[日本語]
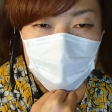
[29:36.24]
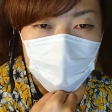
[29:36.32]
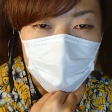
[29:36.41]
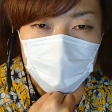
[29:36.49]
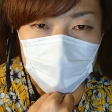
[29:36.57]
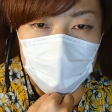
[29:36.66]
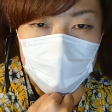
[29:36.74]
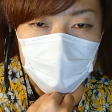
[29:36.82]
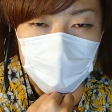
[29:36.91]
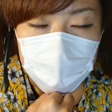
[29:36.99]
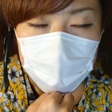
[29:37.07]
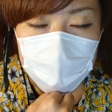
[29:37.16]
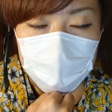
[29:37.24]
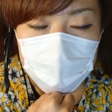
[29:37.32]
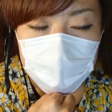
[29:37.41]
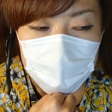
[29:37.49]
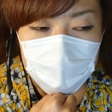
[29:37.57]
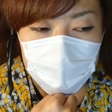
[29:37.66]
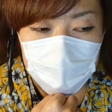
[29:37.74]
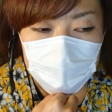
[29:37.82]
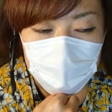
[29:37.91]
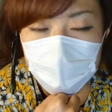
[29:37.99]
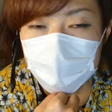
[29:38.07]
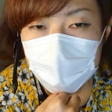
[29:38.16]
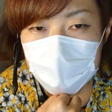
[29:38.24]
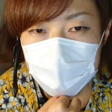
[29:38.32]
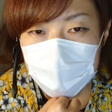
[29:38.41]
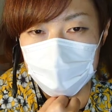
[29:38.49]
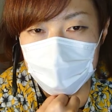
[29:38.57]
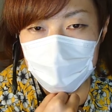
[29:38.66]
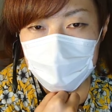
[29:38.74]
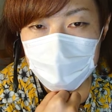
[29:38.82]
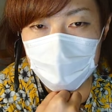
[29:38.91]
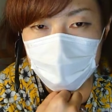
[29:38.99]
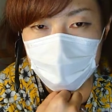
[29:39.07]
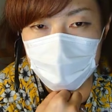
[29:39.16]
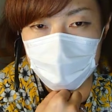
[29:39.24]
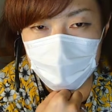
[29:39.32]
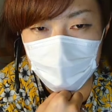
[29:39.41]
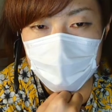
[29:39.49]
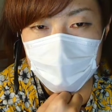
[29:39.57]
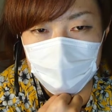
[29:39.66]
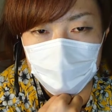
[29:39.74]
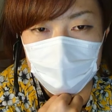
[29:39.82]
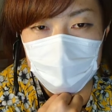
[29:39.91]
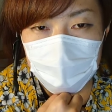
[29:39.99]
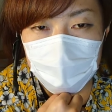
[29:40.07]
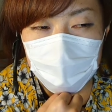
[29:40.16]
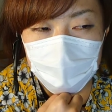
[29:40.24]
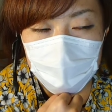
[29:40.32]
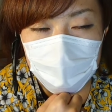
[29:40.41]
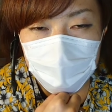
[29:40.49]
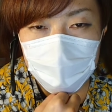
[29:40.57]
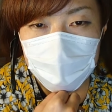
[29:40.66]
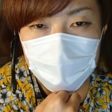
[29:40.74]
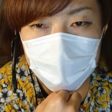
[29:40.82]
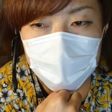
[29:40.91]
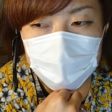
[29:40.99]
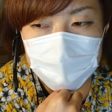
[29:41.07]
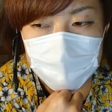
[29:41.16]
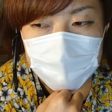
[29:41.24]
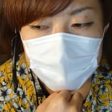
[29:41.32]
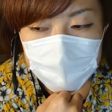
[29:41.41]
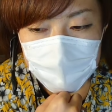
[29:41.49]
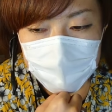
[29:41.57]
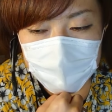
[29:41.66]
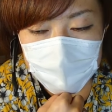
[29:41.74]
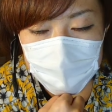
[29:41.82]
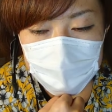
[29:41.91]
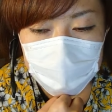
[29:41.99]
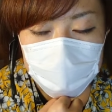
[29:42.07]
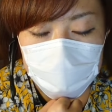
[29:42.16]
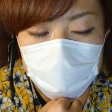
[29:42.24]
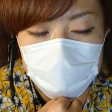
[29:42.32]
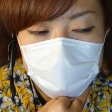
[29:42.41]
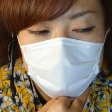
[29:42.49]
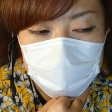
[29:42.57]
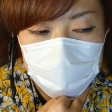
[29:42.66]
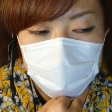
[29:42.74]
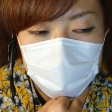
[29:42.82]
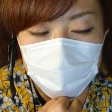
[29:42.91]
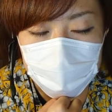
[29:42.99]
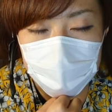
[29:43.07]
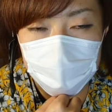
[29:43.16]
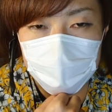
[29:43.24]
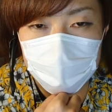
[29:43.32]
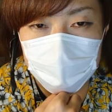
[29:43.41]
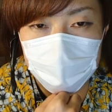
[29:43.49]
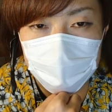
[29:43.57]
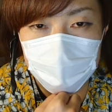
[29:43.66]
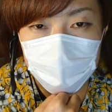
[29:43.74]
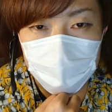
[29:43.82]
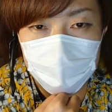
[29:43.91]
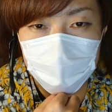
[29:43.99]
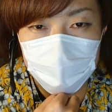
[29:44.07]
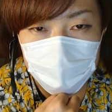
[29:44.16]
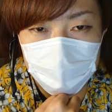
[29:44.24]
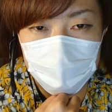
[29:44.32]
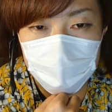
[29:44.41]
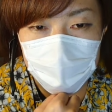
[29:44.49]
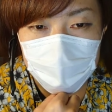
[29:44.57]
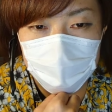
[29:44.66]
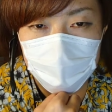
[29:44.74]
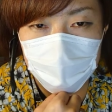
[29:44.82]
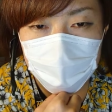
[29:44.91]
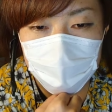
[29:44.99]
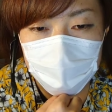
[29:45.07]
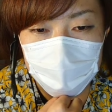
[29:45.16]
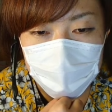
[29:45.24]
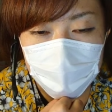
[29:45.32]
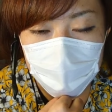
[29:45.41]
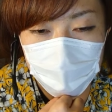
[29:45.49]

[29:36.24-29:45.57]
おそらく作れちゃう感じなんじゃないかなそれをしたことではあ、まあ、内反だったのかもしれないですごめんなさい。